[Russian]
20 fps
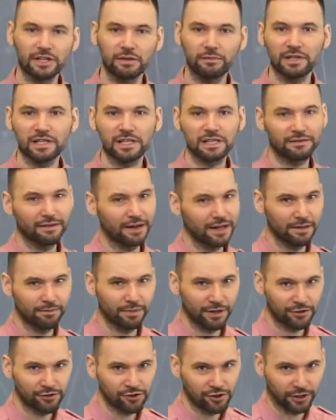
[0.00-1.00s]
быть свои
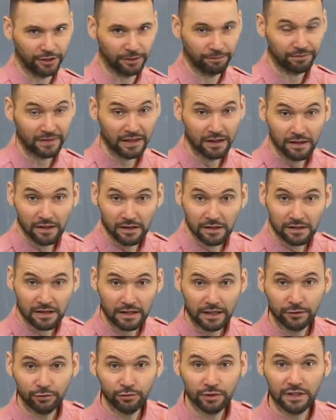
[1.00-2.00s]
причины.
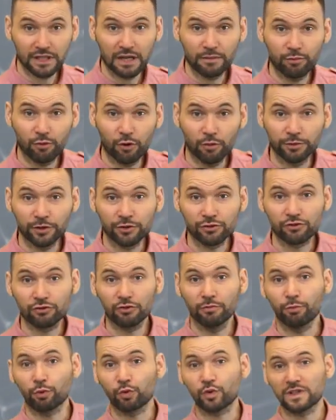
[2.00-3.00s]
Следует напомнить,
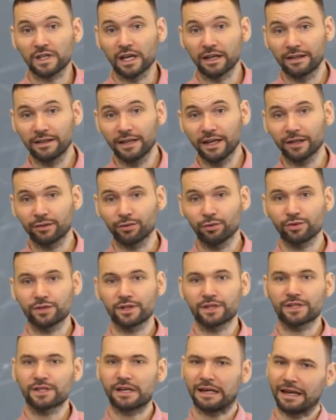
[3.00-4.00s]
что прусаки
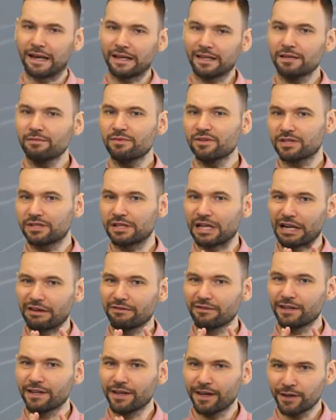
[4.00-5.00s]
относятся к одним из
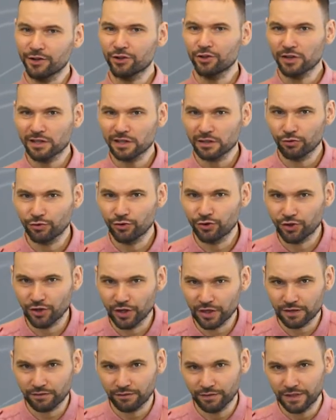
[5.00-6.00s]
древнейших
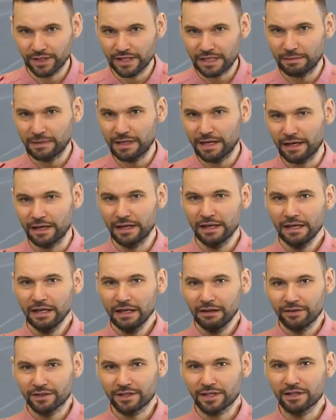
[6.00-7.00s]
существ на Земле,
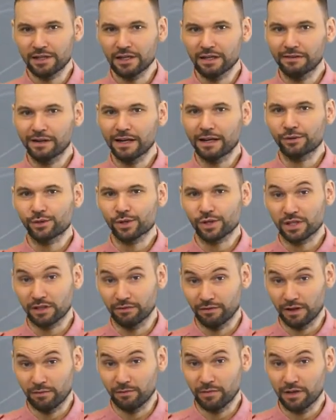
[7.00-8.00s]
ведь они являются
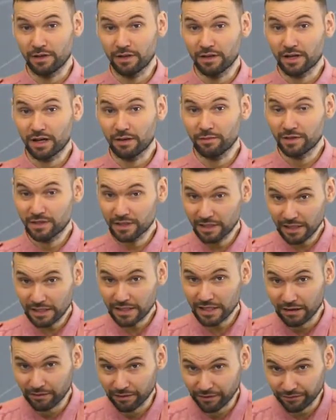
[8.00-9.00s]
современниками
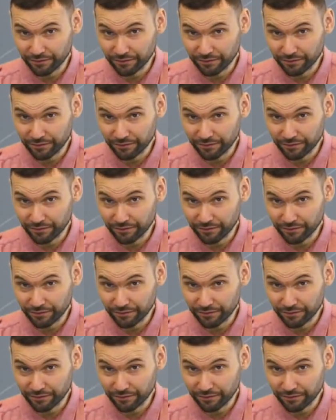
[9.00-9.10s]
динозавров.